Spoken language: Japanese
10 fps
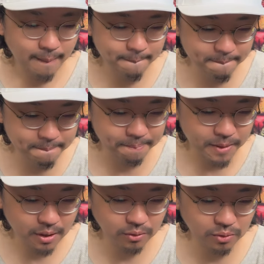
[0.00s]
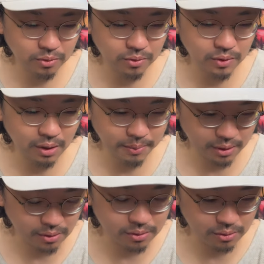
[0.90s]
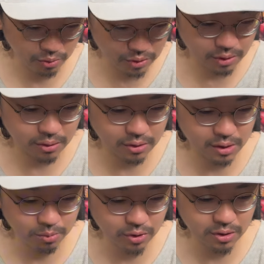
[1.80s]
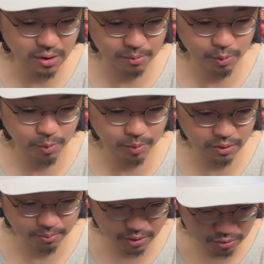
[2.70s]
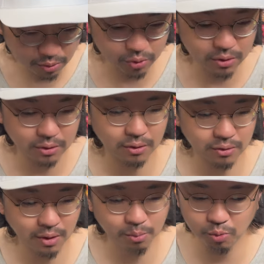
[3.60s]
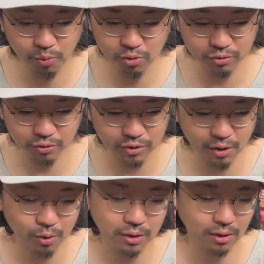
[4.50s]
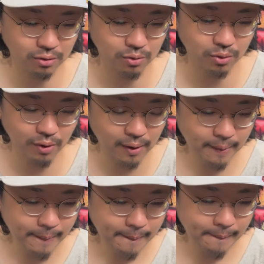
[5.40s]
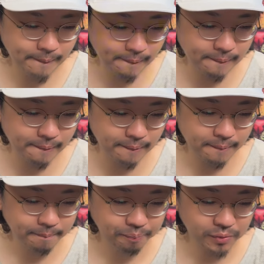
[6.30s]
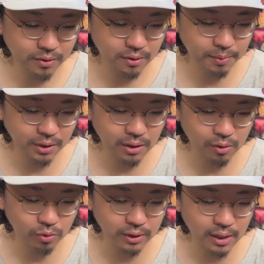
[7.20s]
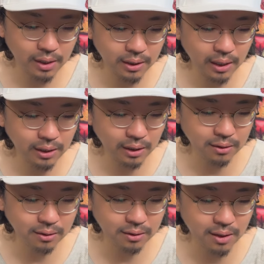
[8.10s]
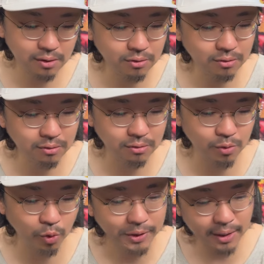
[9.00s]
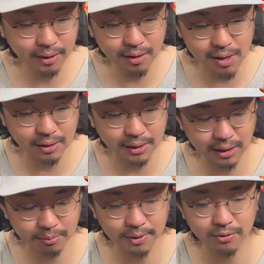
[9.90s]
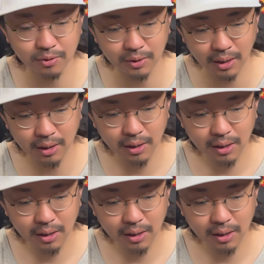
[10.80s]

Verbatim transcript: うん、あのー、ラーメン美味しかったし、キムチチャーハンももうめちゃくちゃ美味しかったですね。もう文句のつけようがないです、これは。うん。やっぱなんかこう長年やってるこなれた感がありますよね。